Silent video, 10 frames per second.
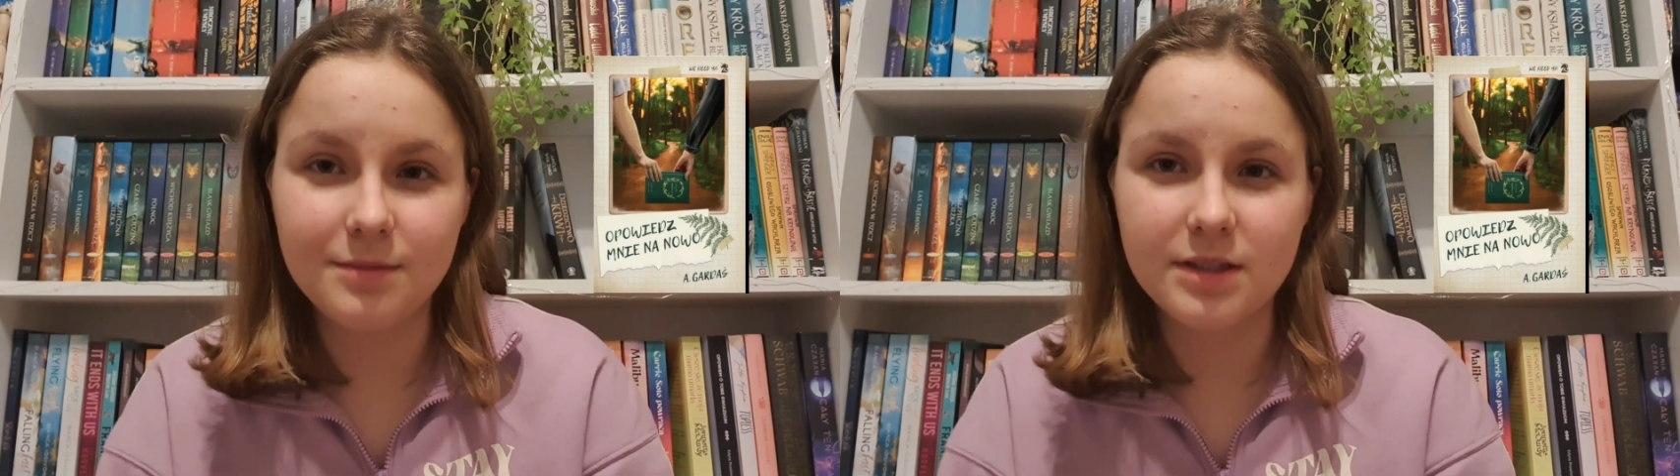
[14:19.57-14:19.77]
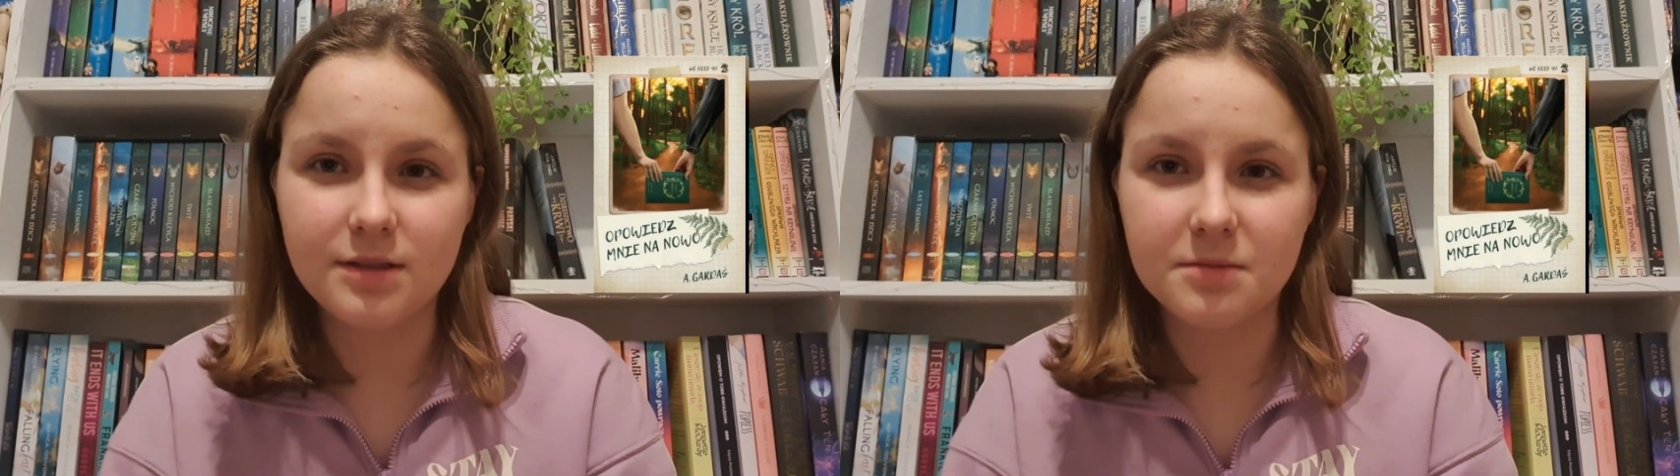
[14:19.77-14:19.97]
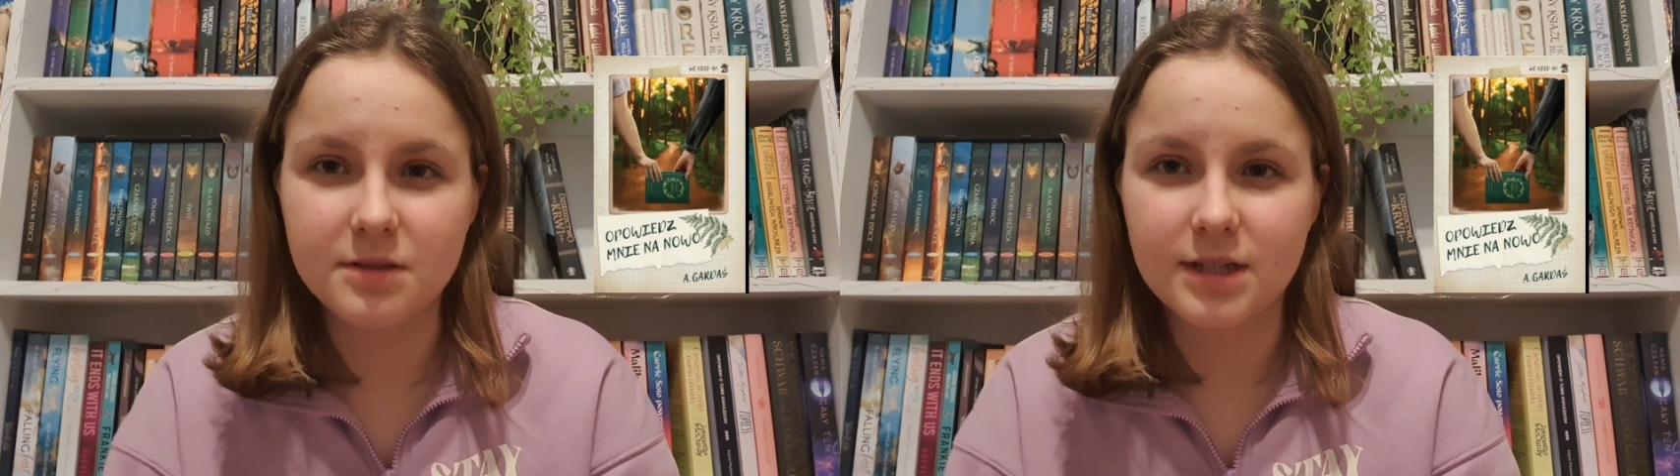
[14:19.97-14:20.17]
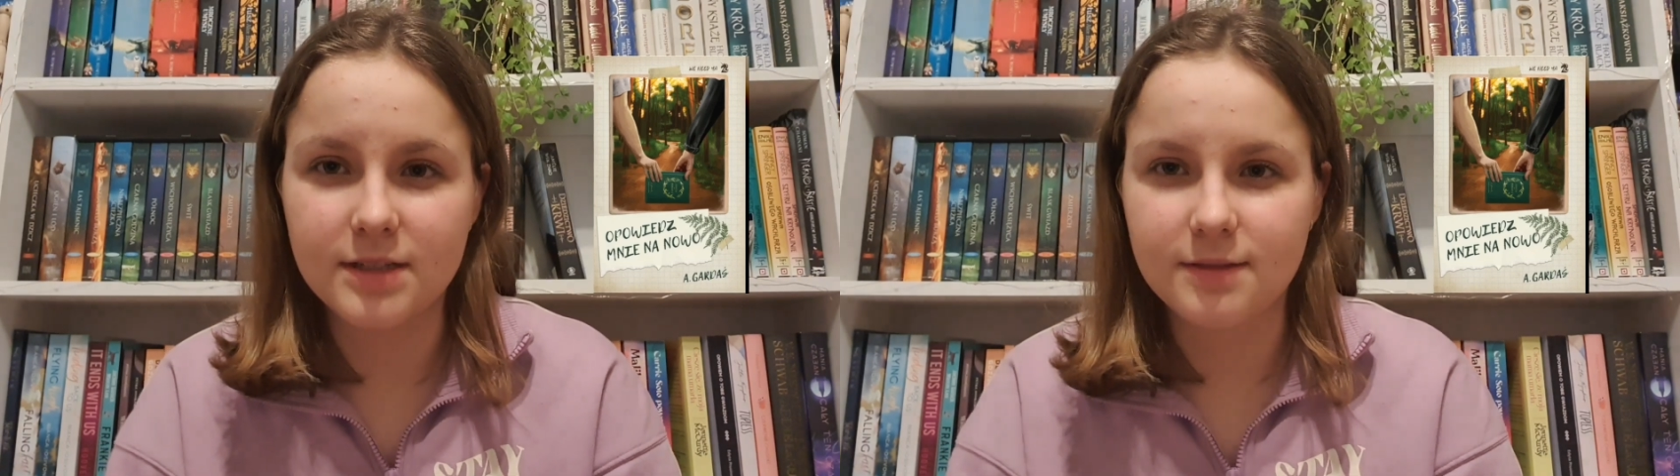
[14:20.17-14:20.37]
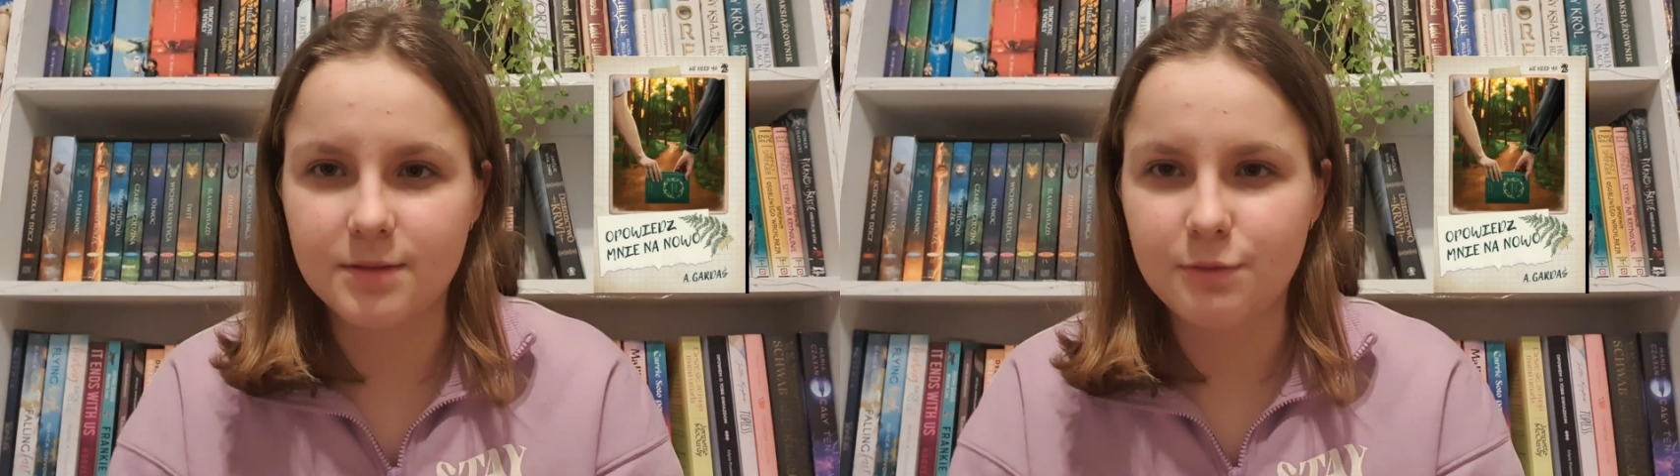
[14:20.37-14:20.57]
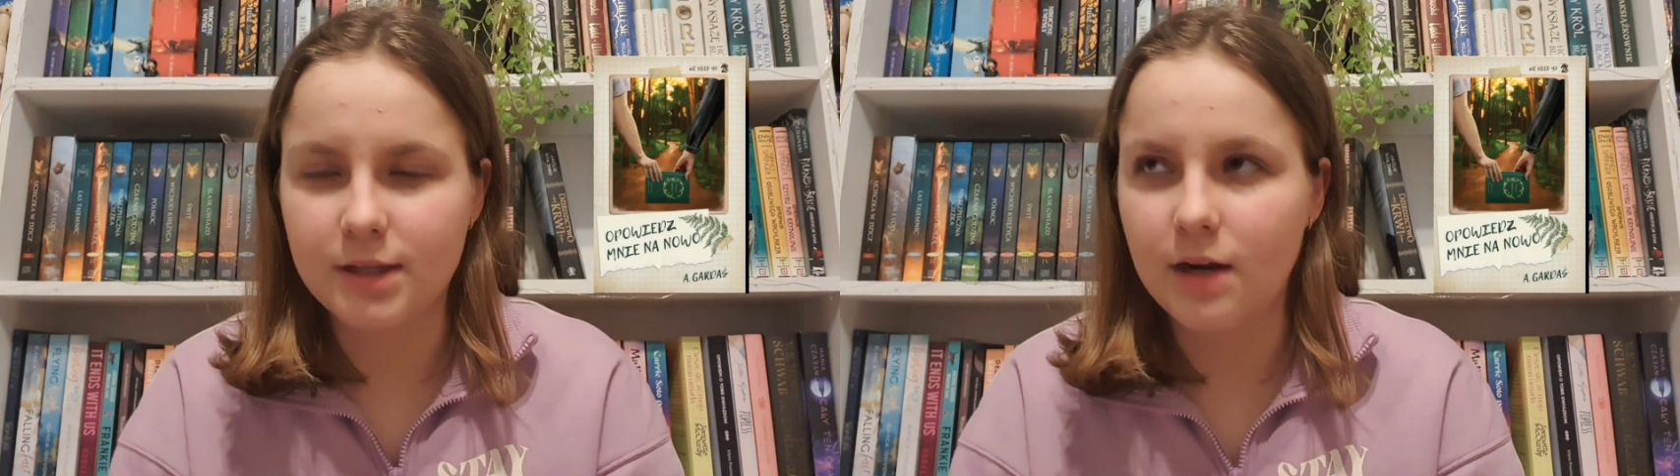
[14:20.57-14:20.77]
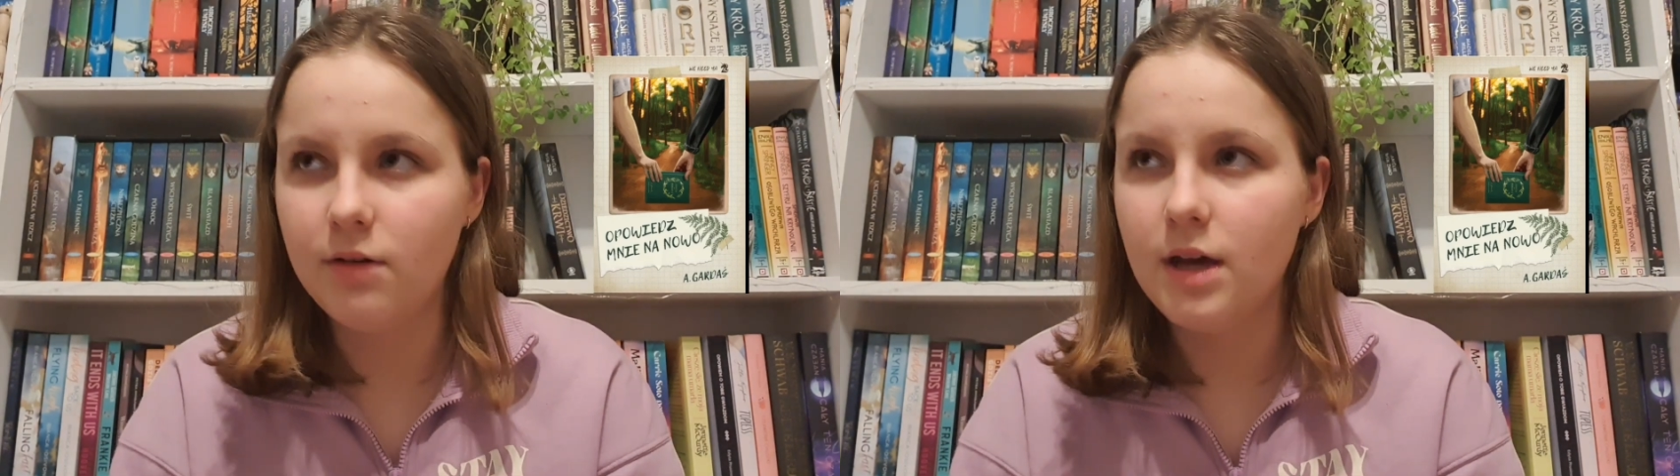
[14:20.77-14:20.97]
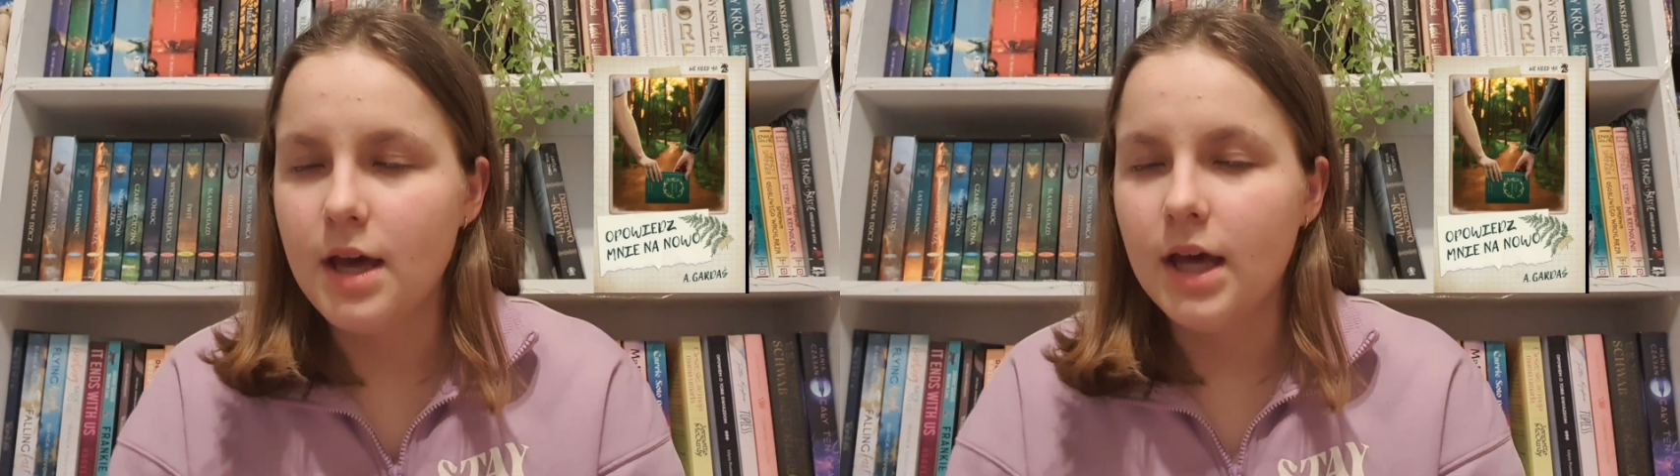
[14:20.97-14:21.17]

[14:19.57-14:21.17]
dzieciom czas w tym szpitalu